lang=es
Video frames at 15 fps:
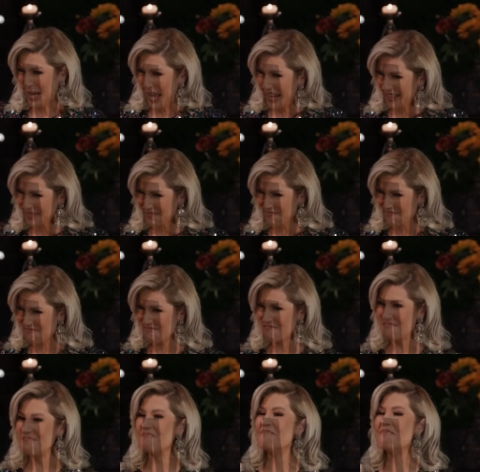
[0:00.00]
traer
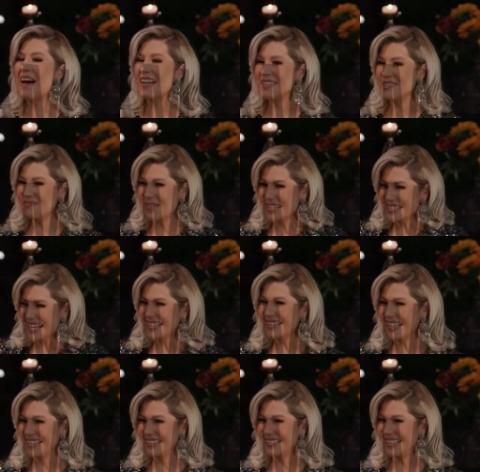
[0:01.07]
más, más
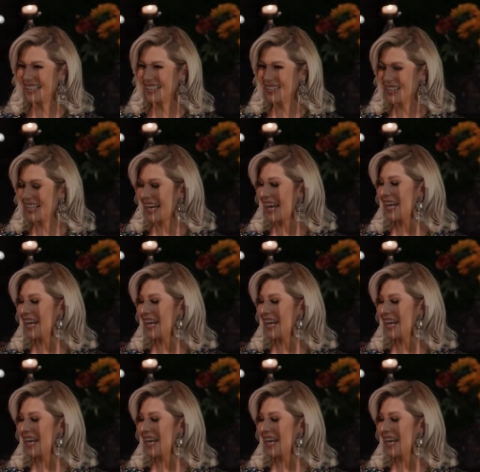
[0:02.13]
latente, ¿ok?